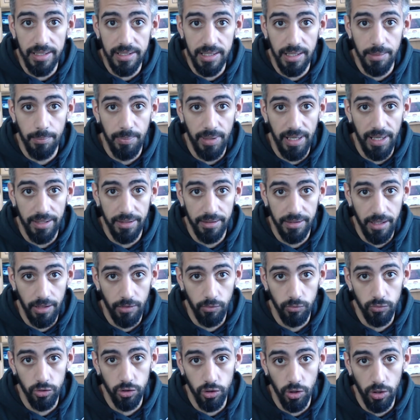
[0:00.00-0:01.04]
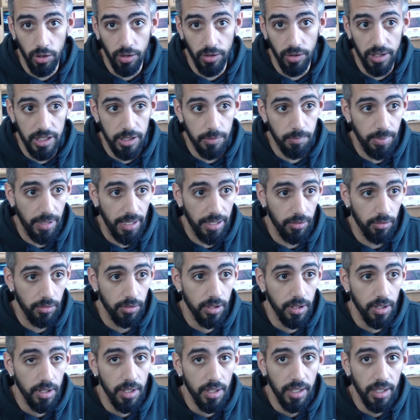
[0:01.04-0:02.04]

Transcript: simple, de un solo disparo,